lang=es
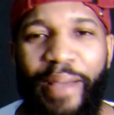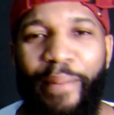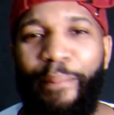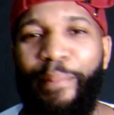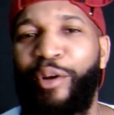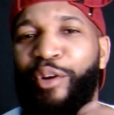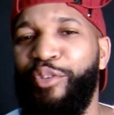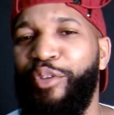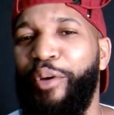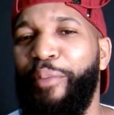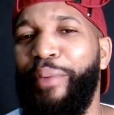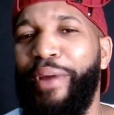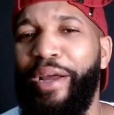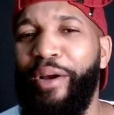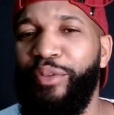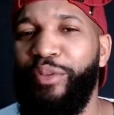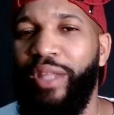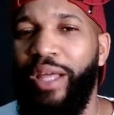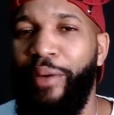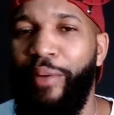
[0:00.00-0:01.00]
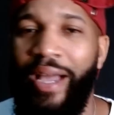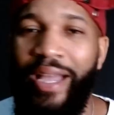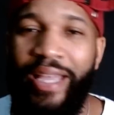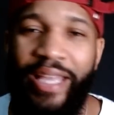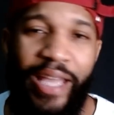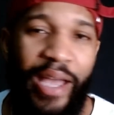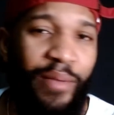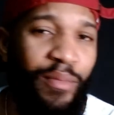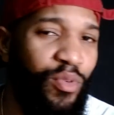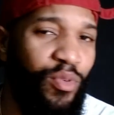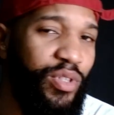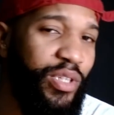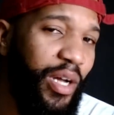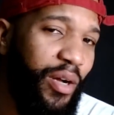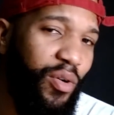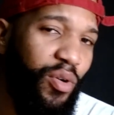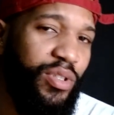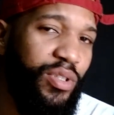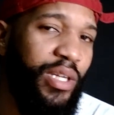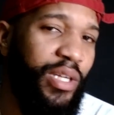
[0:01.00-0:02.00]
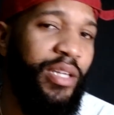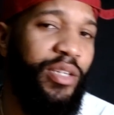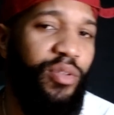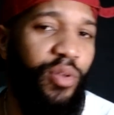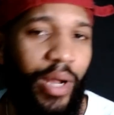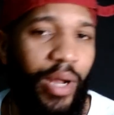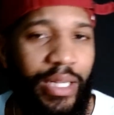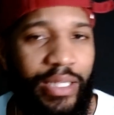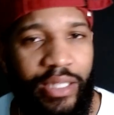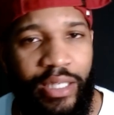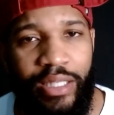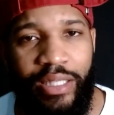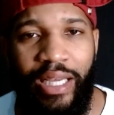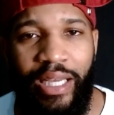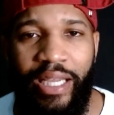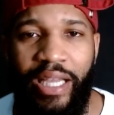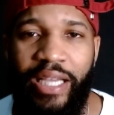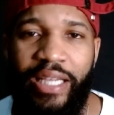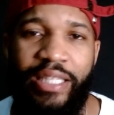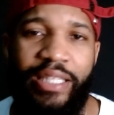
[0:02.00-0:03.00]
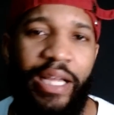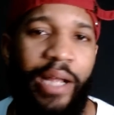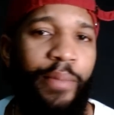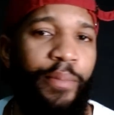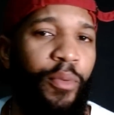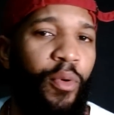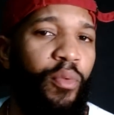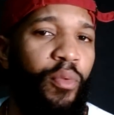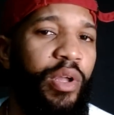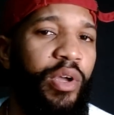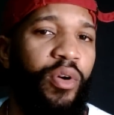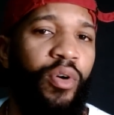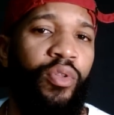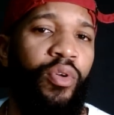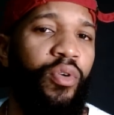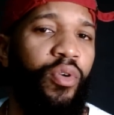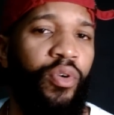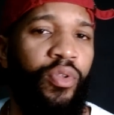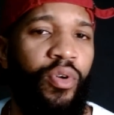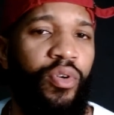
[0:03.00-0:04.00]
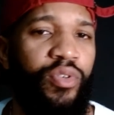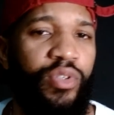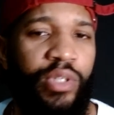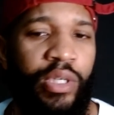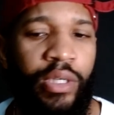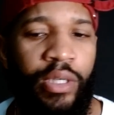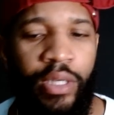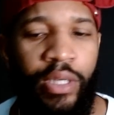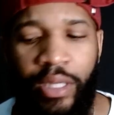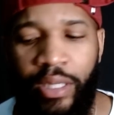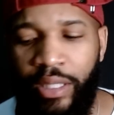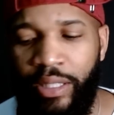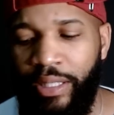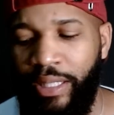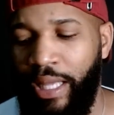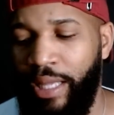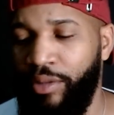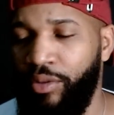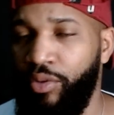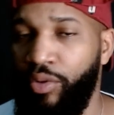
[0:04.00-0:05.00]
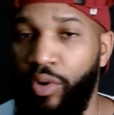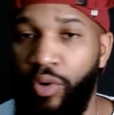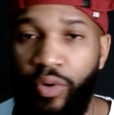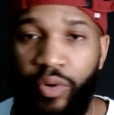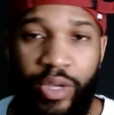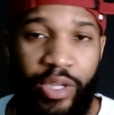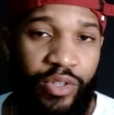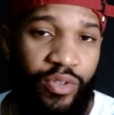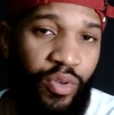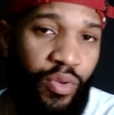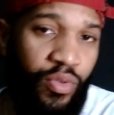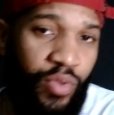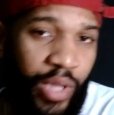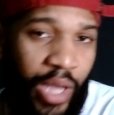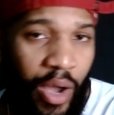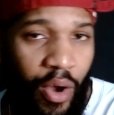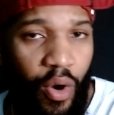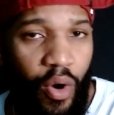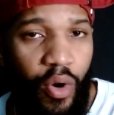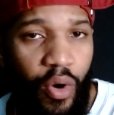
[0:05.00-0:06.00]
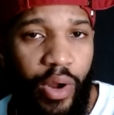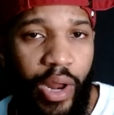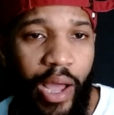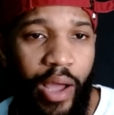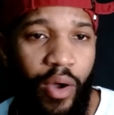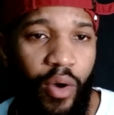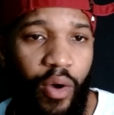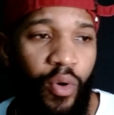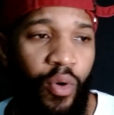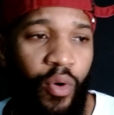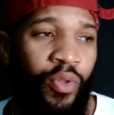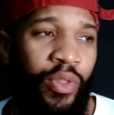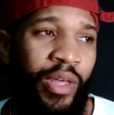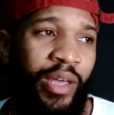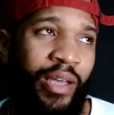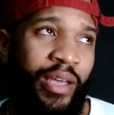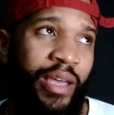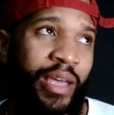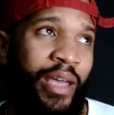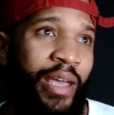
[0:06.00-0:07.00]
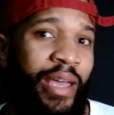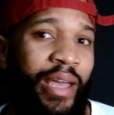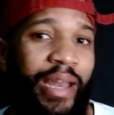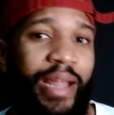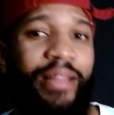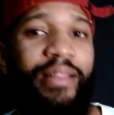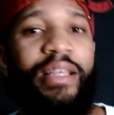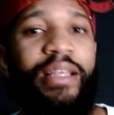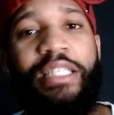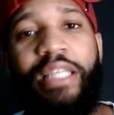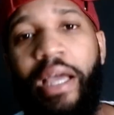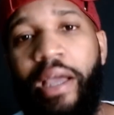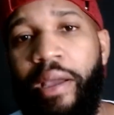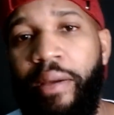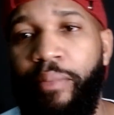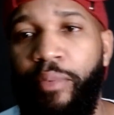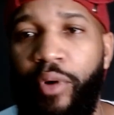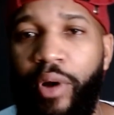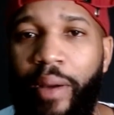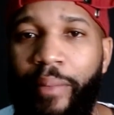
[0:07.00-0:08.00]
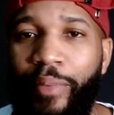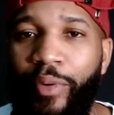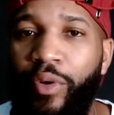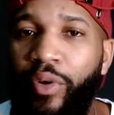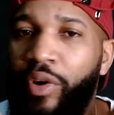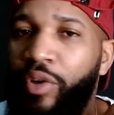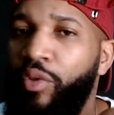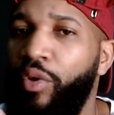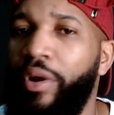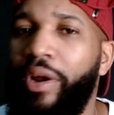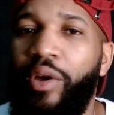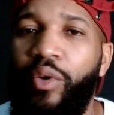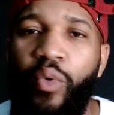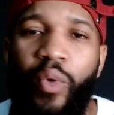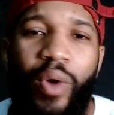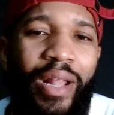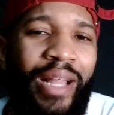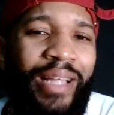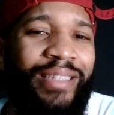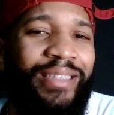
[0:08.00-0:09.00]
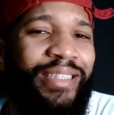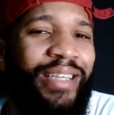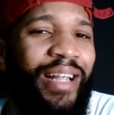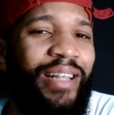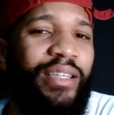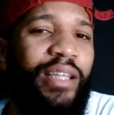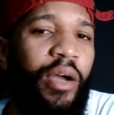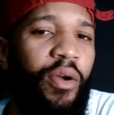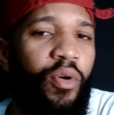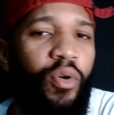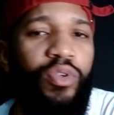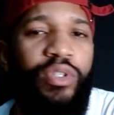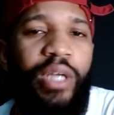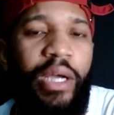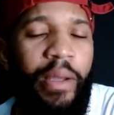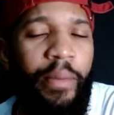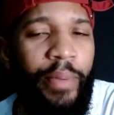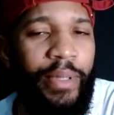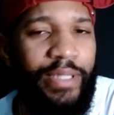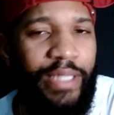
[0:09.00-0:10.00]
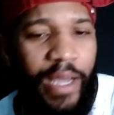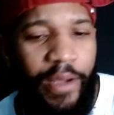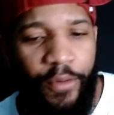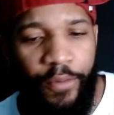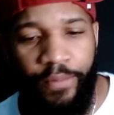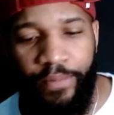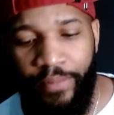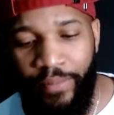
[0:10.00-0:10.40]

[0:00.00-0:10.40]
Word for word: Pero esto es para que ustedes vean que hay muchas cosas de estos artistas que quizá el público no conoce, tanto que son de ahora o de que eran de esa época, pero que no recuerdan ciertas cosas que pasaron.